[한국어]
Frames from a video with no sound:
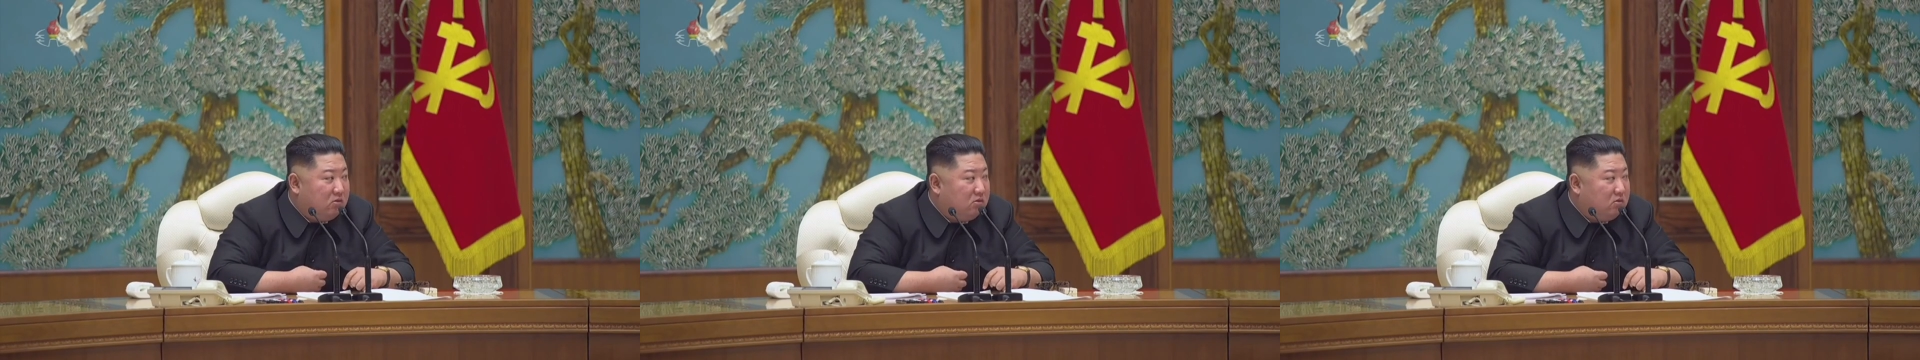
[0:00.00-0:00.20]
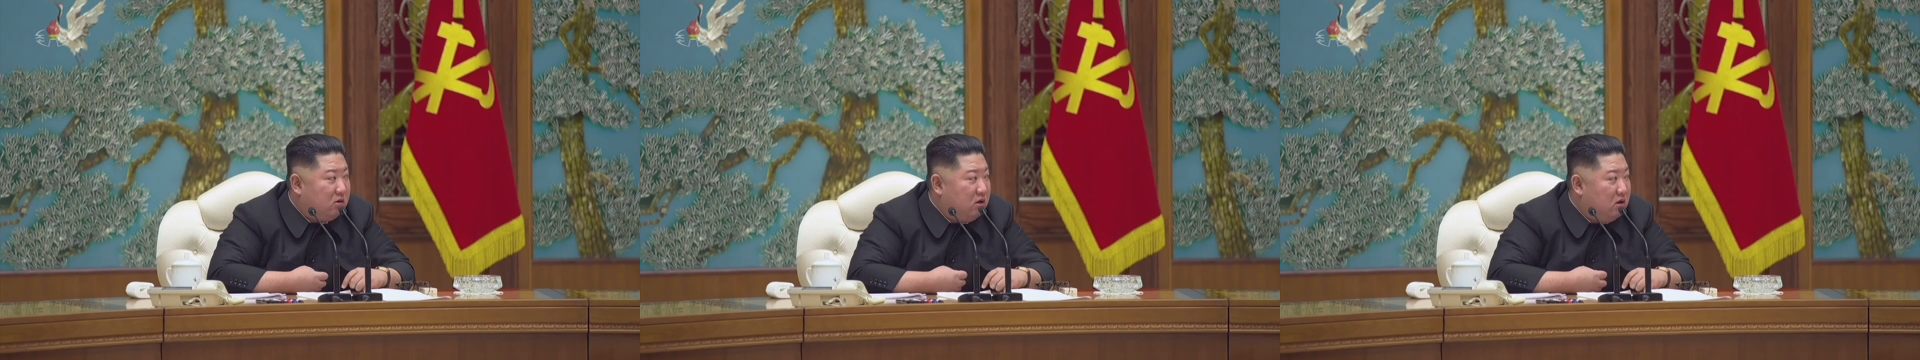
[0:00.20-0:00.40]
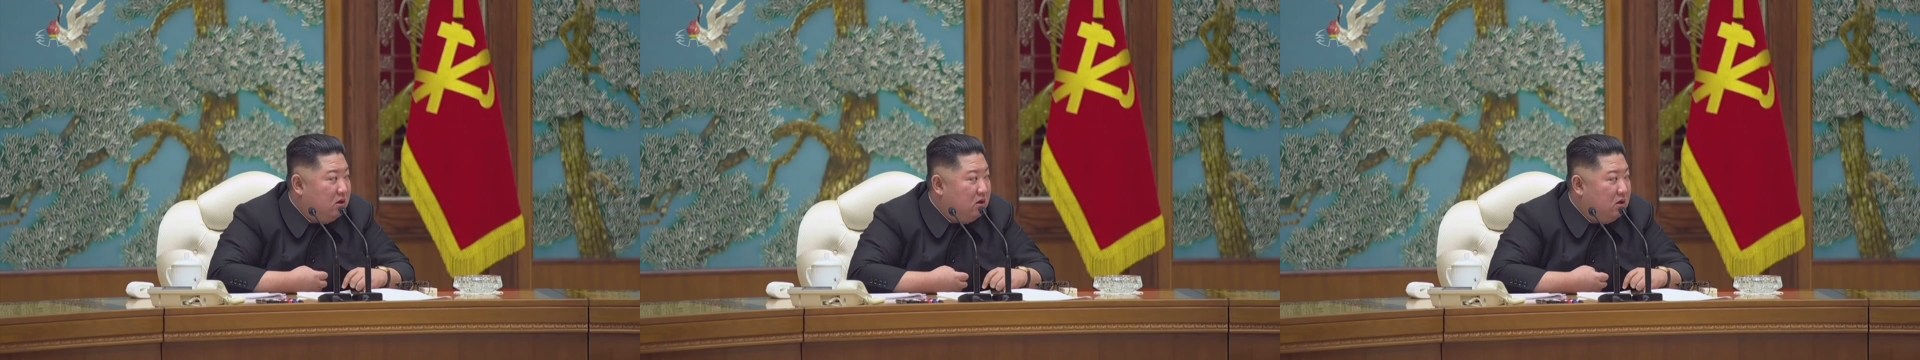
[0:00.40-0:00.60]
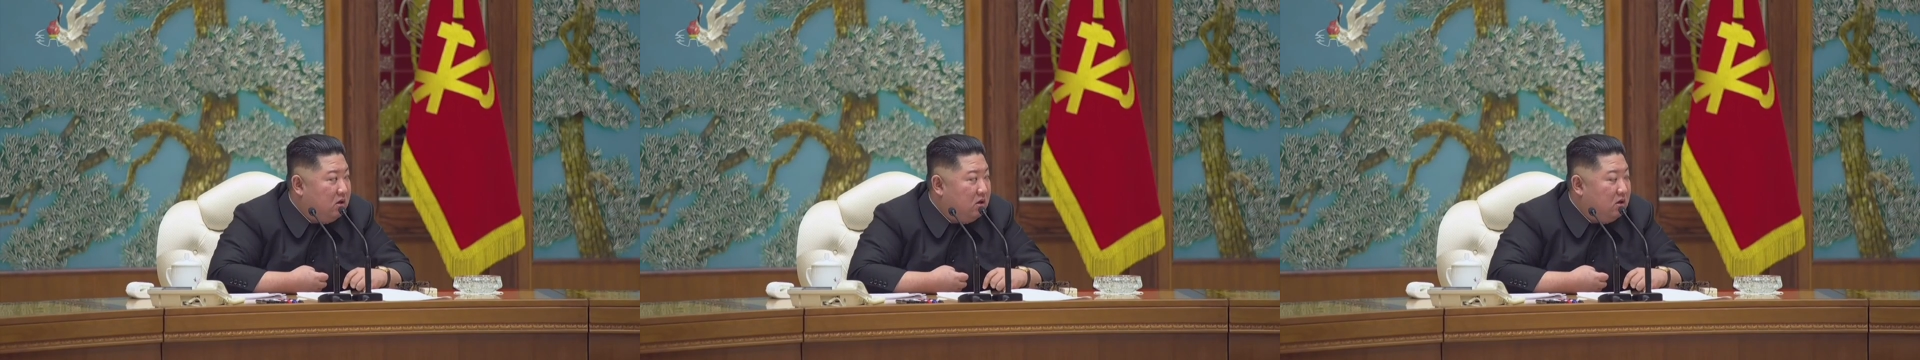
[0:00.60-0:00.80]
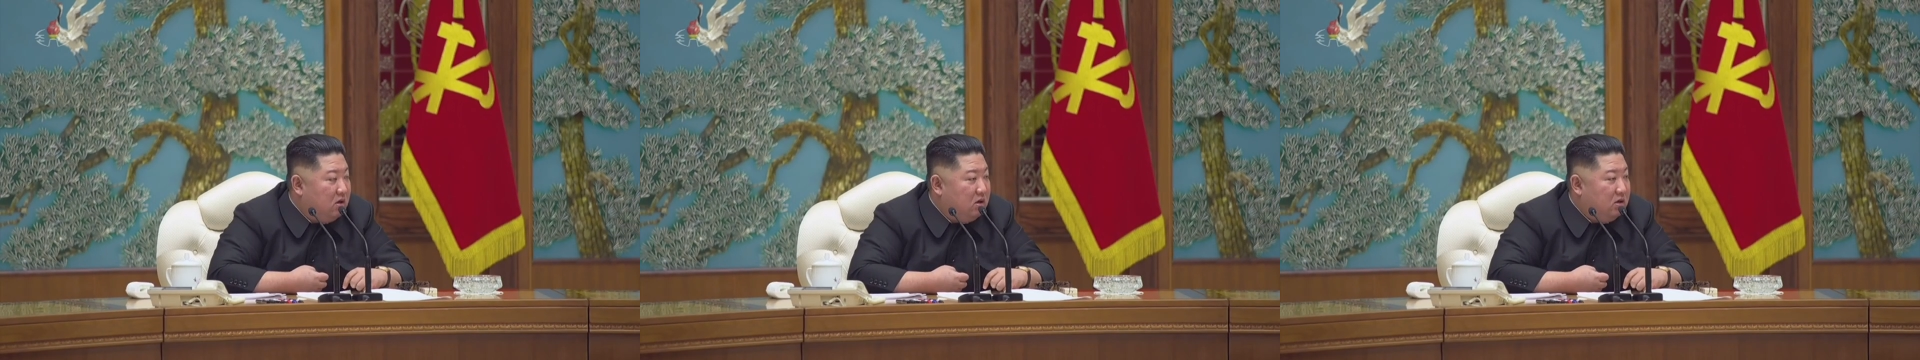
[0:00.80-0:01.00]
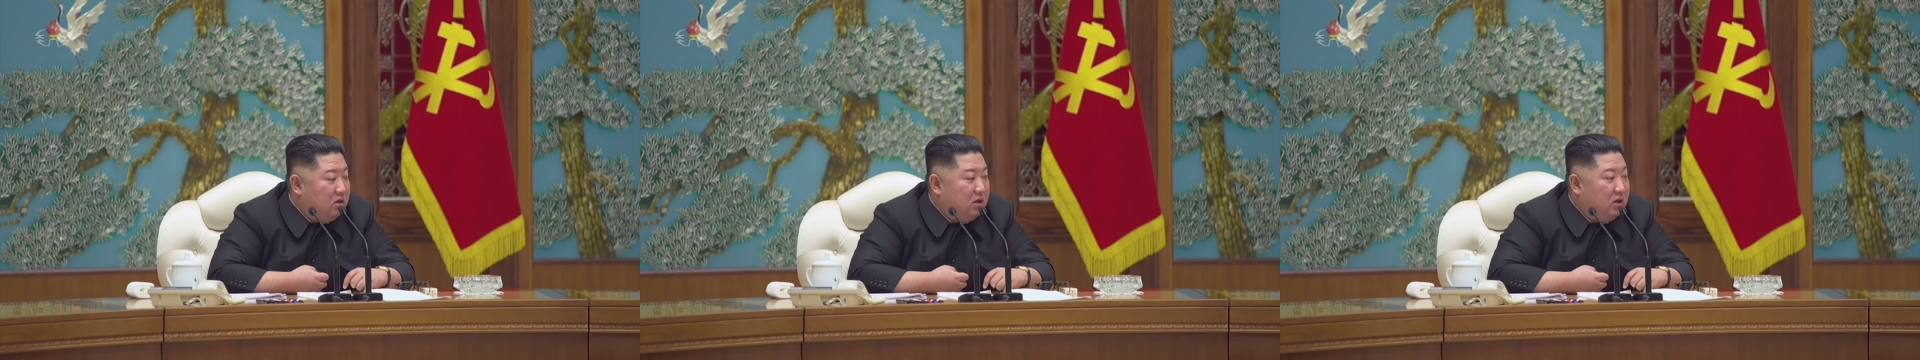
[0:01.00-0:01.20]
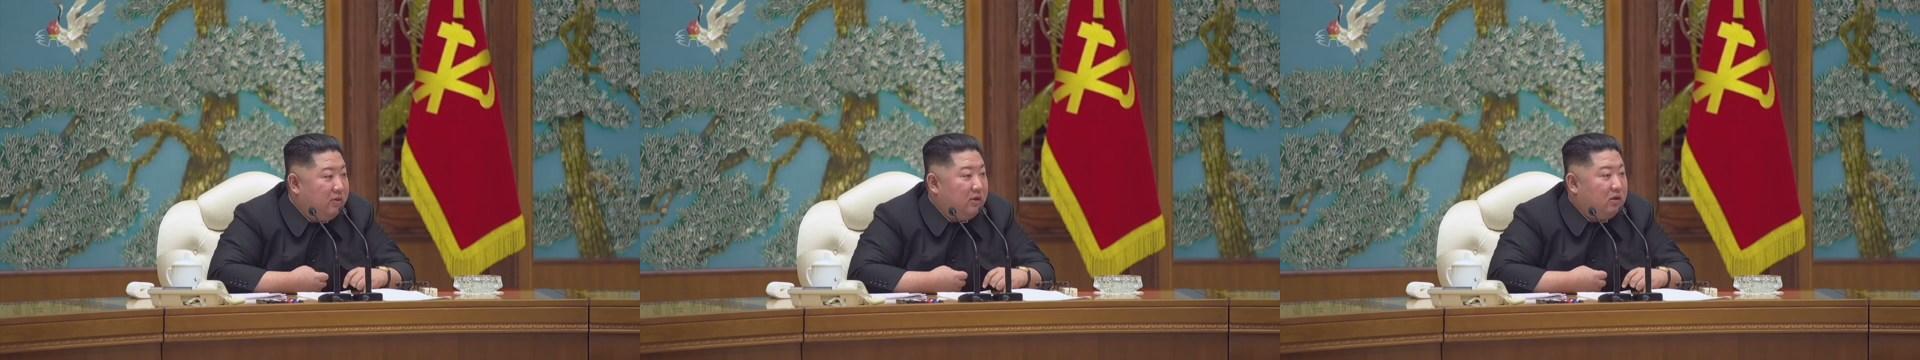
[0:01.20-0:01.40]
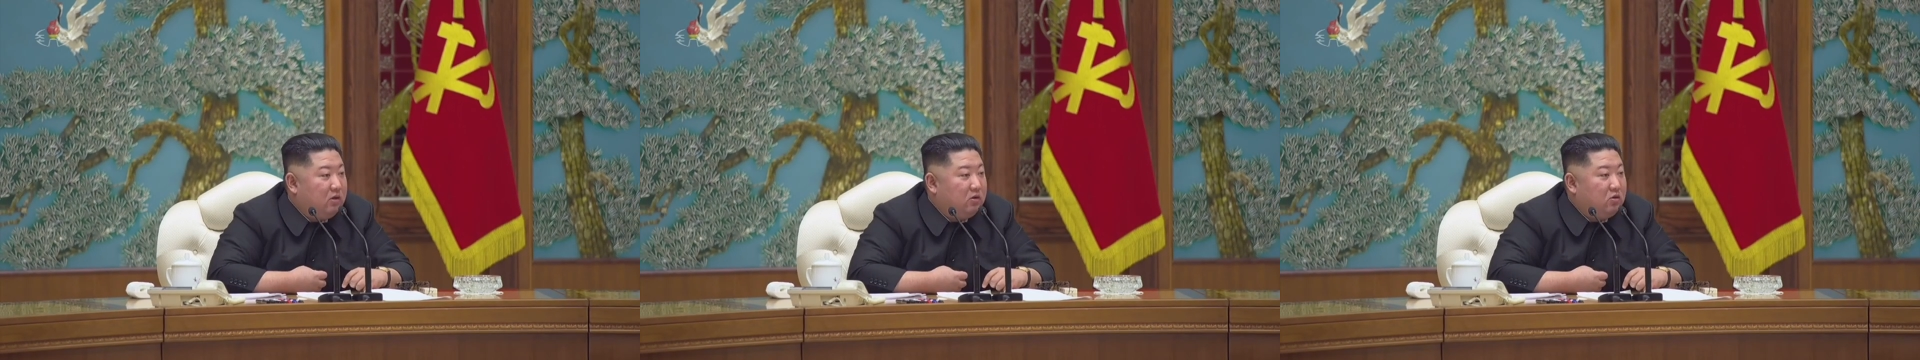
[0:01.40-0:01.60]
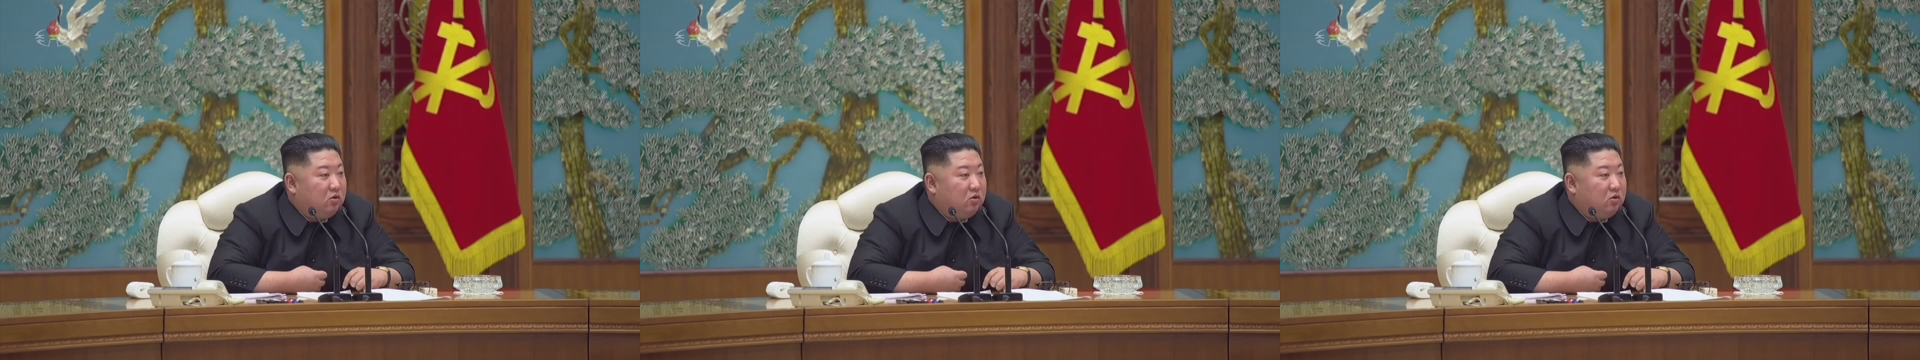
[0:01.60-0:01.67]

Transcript: 계속 실속 있게 잘해